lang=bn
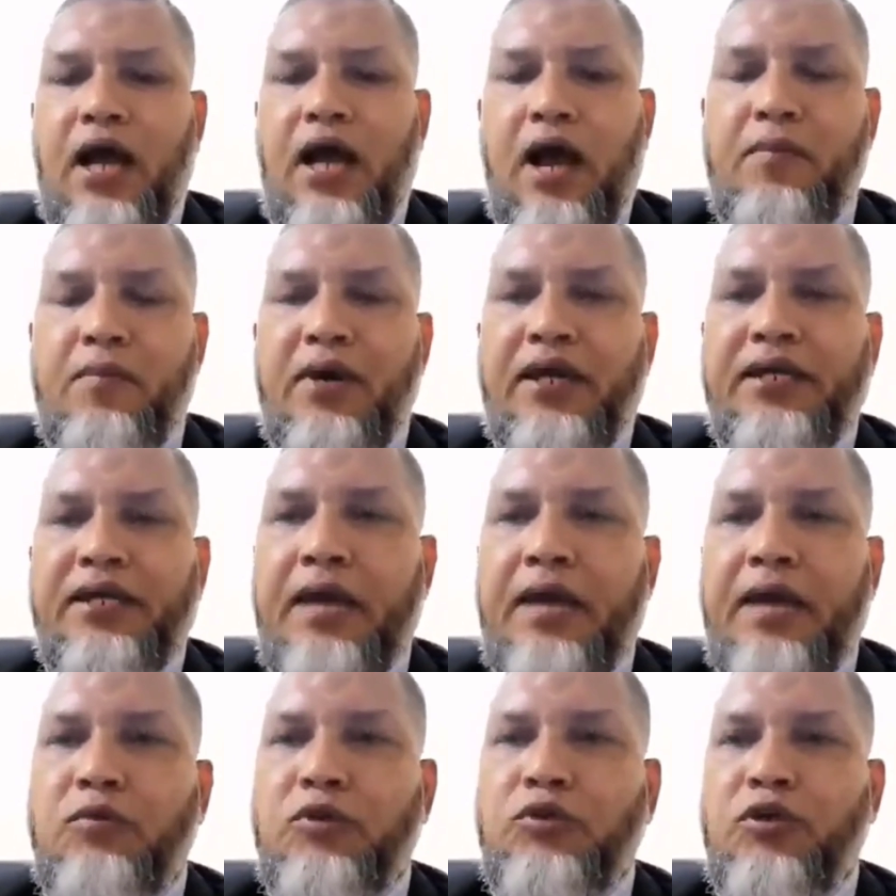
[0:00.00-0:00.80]
আমার
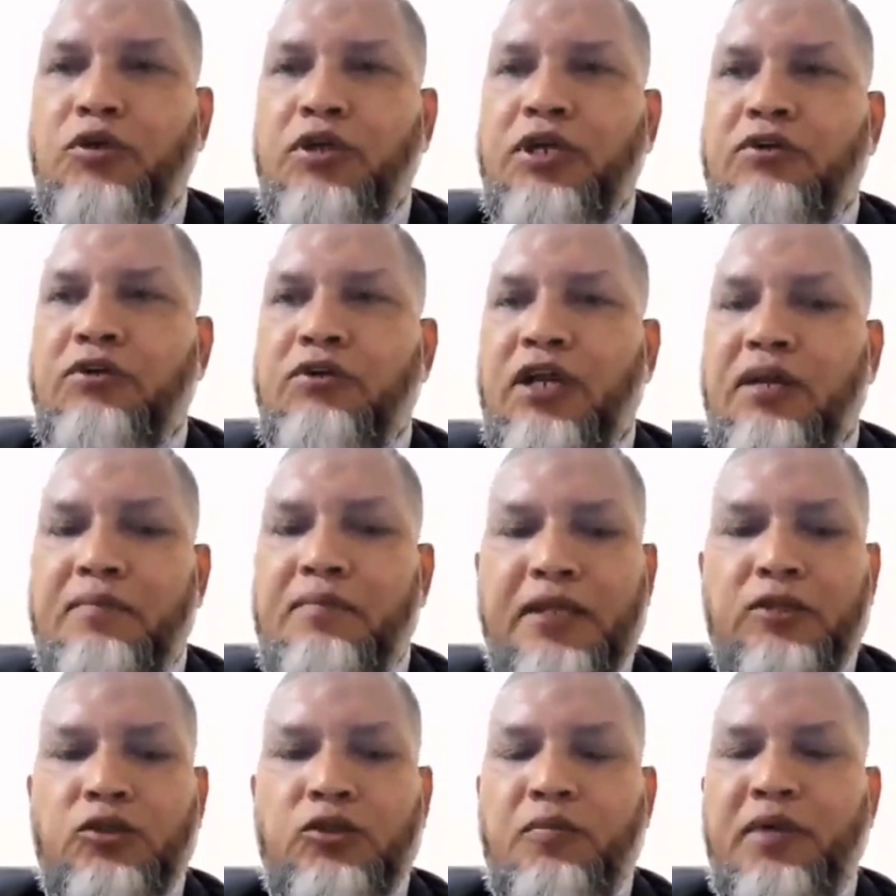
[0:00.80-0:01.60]
ডায়মন্ড তৈরি করার
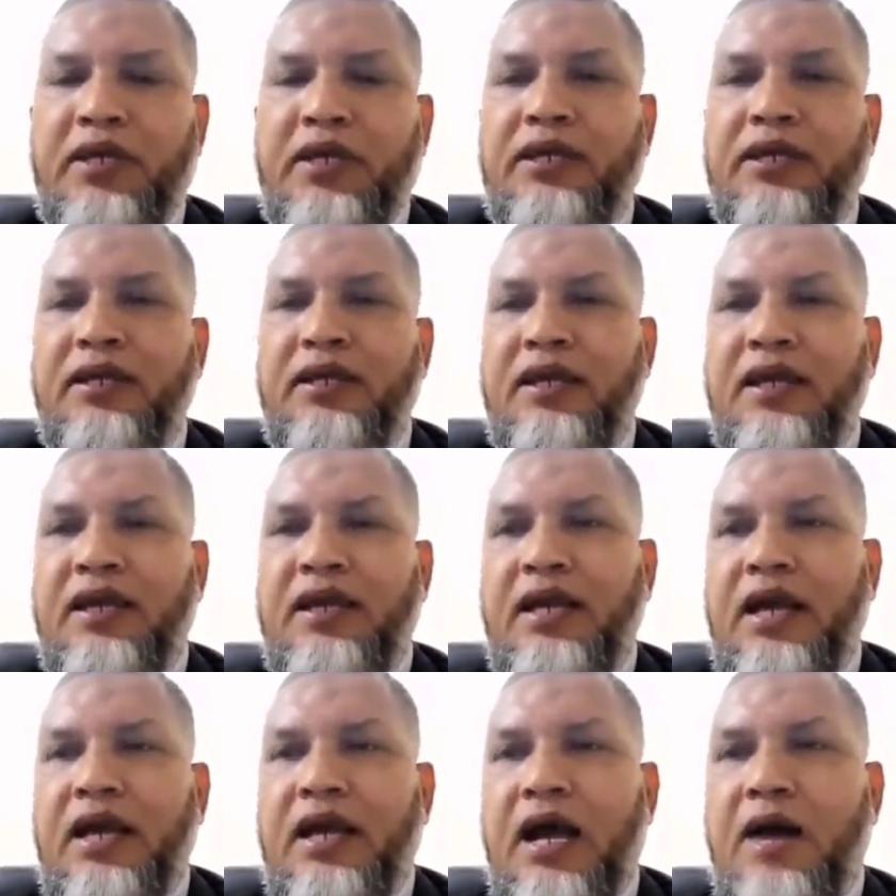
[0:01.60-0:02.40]
মাধ্যমে
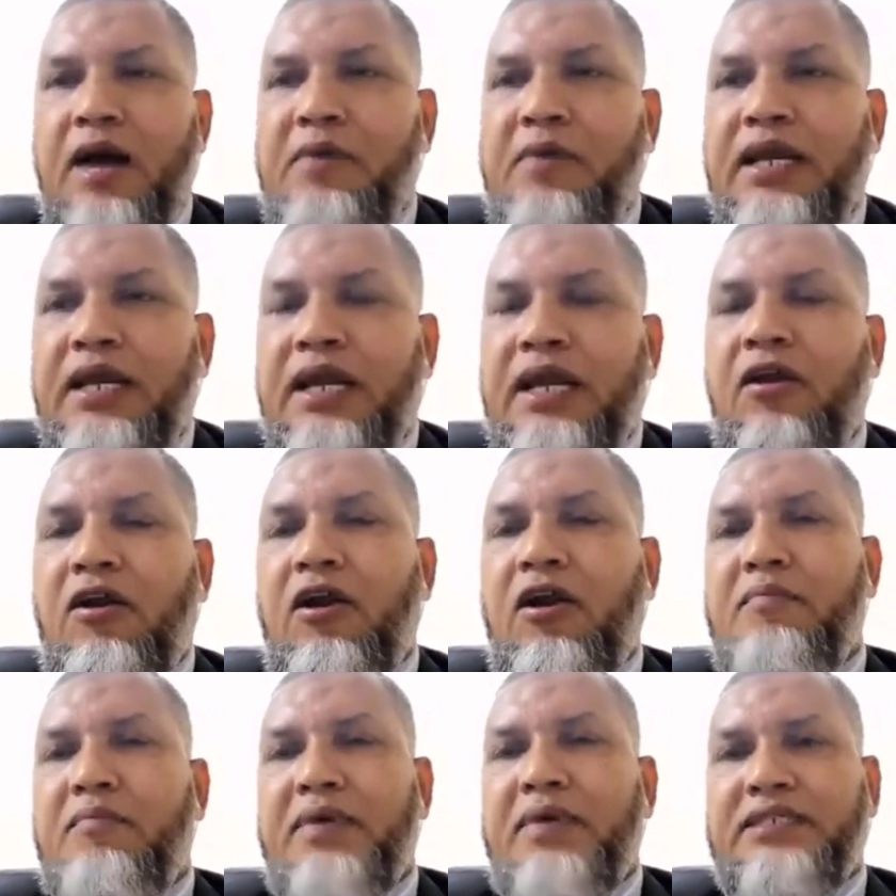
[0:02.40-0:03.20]
আমার
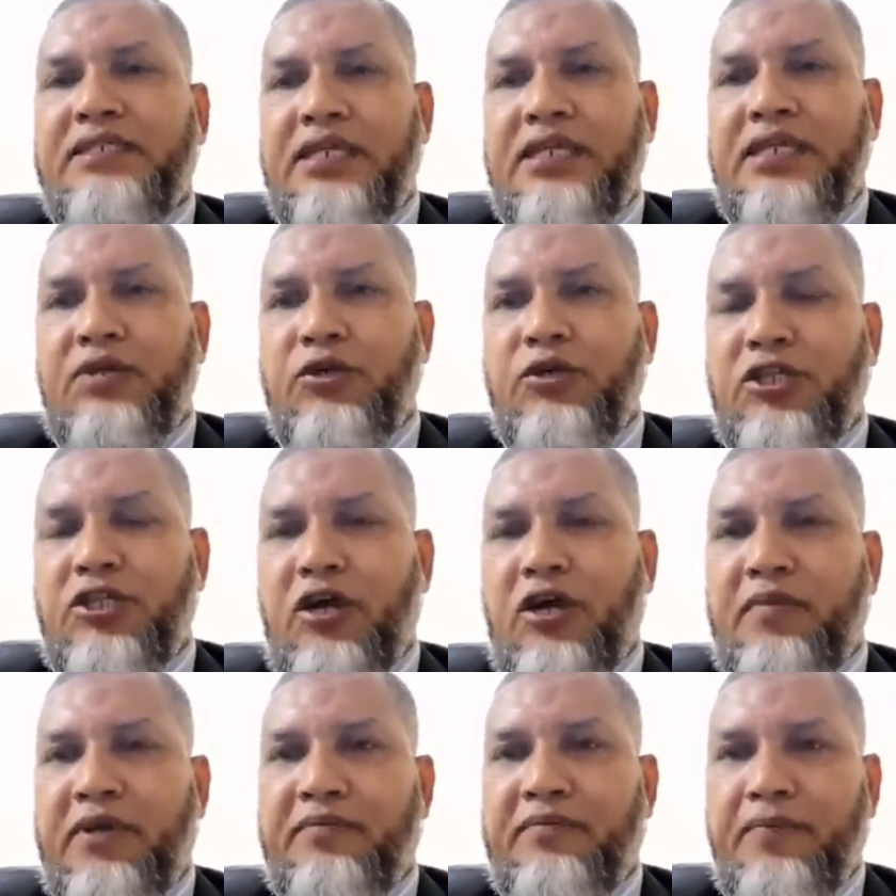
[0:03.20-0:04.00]
ক্রাউন অ্যাম্বাসাডার হইতে
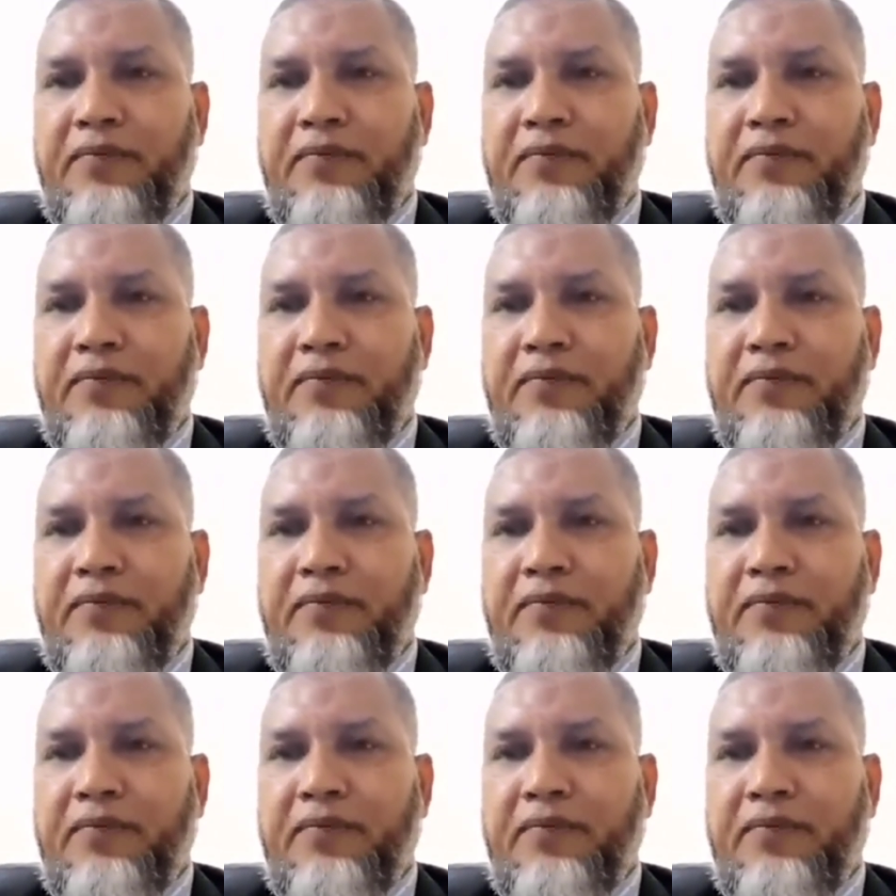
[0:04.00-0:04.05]
হবে